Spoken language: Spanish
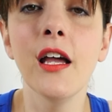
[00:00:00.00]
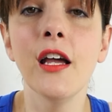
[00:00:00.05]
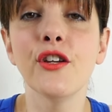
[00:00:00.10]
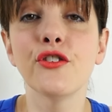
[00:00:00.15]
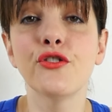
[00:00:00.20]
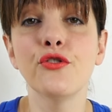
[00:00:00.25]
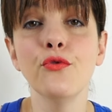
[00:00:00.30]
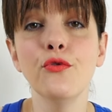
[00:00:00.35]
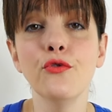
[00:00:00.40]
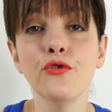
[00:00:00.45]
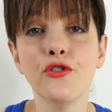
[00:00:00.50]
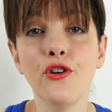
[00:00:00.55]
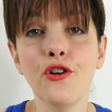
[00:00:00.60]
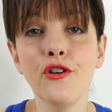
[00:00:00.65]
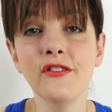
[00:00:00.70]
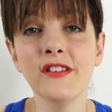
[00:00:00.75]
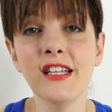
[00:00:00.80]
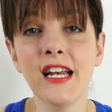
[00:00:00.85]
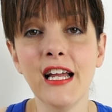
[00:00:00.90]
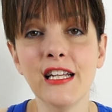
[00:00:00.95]
Sus
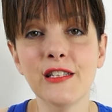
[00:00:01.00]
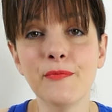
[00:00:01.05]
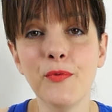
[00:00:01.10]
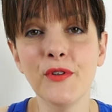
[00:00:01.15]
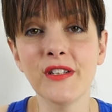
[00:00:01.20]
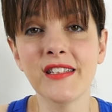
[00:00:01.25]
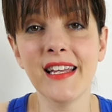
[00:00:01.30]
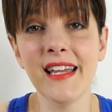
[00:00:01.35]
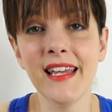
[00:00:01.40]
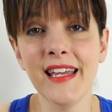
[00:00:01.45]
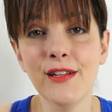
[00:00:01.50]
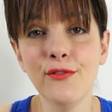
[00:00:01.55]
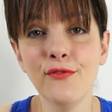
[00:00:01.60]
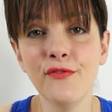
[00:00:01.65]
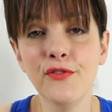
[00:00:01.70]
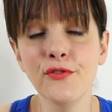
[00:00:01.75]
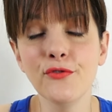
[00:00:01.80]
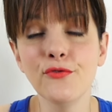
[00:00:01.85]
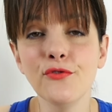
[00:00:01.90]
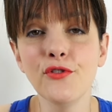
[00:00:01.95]
contras, pues que en un
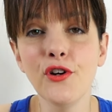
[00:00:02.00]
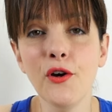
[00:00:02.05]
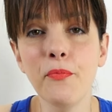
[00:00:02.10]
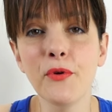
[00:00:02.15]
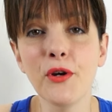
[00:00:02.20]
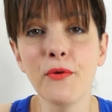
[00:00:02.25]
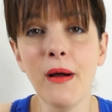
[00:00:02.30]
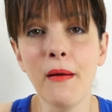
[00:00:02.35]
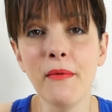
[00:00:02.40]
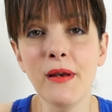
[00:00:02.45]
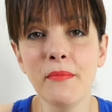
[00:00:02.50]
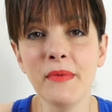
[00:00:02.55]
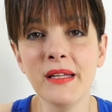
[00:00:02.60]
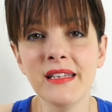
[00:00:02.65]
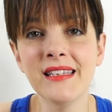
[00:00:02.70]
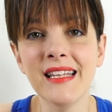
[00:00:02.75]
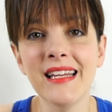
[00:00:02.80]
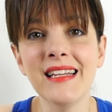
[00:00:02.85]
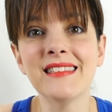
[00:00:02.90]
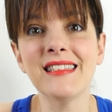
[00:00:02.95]
futuro
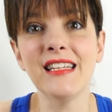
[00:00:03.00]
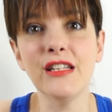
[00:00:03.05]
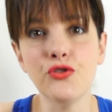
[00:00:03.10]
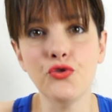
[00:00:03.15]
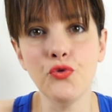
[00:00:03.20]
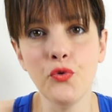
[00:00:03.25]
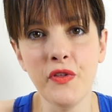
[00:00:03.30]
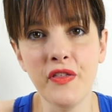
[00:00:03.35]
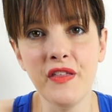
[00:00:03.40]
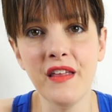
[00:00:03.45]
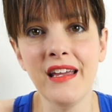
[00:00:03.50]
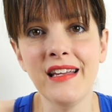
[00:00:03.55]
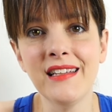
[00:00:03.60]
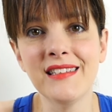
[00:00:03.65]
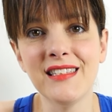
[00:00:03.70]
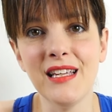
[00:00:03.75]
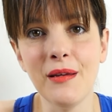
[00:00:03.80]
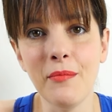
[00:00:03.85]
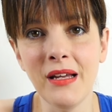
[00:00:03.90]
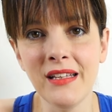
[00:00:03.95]
probablemente se ensucie,
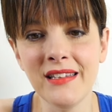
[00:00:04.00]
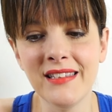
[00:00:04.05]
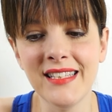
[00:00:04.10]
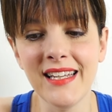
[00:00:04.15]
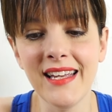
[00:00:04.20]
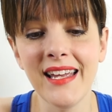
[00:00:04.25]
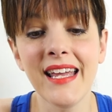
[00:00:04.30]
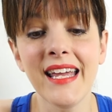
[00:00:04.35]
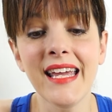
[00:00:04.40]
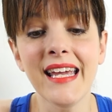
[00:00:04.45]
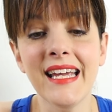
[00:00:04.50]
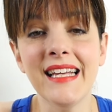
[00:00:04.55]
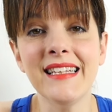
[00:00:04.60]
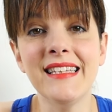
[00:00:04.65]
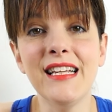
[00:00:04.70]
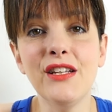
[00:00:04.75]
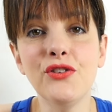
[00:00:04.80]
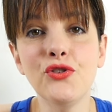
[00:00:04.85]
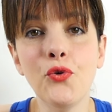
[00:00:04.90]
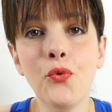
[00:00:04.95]
se manche y
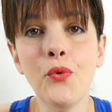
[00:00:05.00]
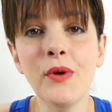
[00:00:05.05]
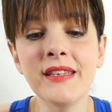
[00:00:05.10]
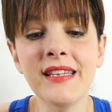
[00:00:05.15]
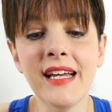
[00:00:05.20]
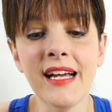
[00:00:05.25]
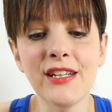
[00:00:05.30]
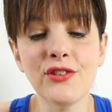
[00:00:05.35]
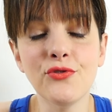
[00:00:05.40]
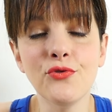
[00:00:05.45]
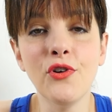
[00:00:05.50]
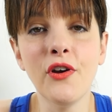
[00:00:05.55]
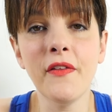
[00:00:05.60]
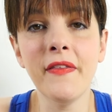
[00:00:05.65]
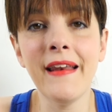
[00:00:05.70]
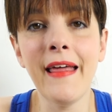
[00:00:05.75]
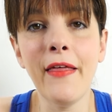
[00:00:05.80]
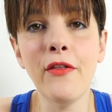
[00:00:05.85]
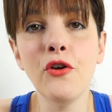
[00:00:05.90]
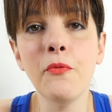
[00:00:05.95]
teniendo en cuenta que es un
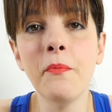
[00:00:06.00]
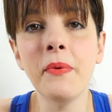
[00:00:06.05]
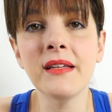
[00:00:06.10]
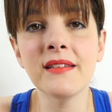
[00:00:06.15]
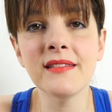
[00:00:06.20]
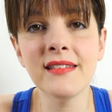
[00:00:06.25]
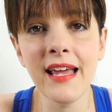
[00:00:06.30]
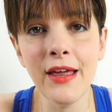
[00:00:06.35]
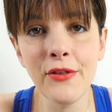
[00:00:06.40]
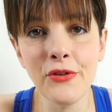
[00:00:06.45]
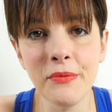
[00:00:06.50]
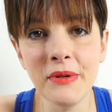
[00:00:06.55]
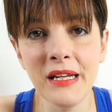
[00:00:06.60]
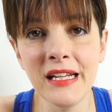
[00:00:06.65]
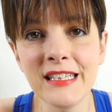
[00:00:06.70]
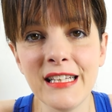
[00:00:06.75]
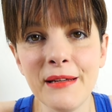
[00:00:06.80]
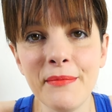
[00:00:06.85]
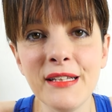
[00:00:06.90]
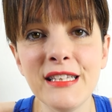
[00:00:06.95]
ordenador pensado
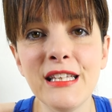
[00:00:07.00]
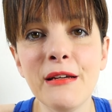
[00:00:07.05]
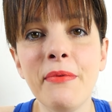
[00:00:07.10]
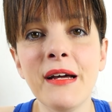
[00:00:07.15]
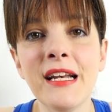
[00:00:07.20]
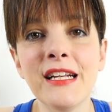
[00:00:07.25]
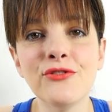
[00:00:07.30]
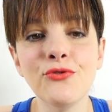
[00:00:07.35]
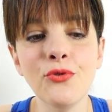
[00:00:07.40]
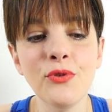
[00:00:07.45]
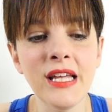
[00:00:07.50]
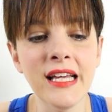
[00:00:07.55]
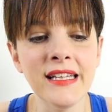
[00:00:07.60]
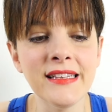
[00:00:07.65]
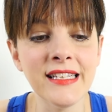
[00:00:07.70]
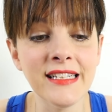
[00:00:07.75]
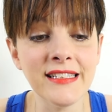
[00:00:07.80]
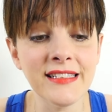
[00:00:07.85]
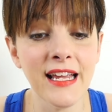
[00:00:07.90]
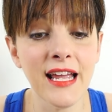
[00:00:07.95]
eminentemente para
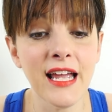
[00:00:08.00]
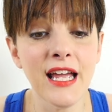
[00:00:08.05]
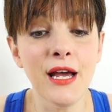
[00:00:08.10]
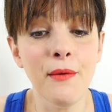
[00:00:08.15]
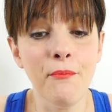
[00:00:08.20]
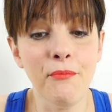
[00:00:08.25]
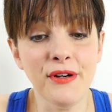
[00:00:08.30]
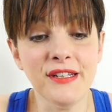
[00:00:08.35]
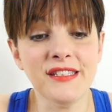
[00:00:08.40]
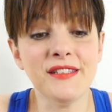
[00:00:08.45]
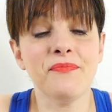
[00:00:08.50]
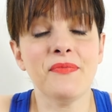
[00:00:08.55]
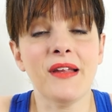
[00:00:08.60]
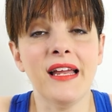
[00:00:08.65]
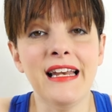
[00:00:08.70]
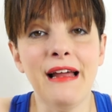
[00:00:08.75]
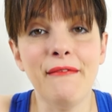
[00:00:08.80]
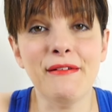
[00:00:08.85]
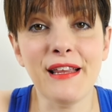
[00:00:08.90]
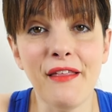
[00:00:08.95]
estudiantes, pues
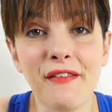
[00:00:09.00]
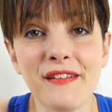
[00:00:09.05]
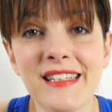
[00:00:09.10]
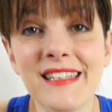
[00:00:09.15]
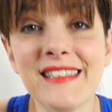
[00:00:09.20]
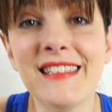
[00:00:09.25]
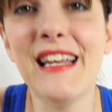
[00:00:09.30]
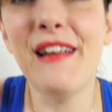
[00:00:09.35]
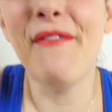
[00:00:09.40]
la verdad es que se